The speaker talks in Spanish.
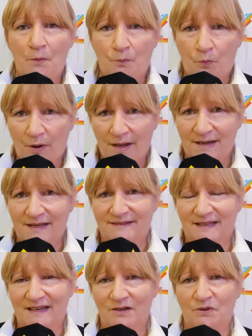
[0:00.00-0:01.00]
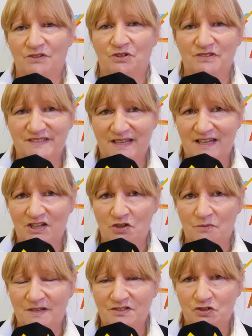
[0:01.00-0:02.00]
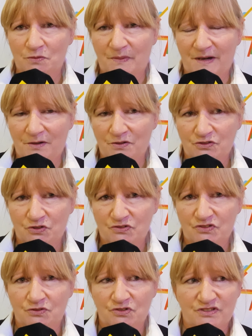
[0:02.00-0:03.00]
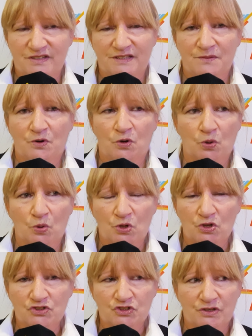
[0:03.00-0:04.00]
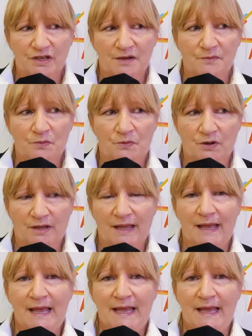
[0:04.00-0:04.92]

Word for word: puedan estar en nuestro escenario mayor, para nosotros nos sentimos orgullosos, digamos, porque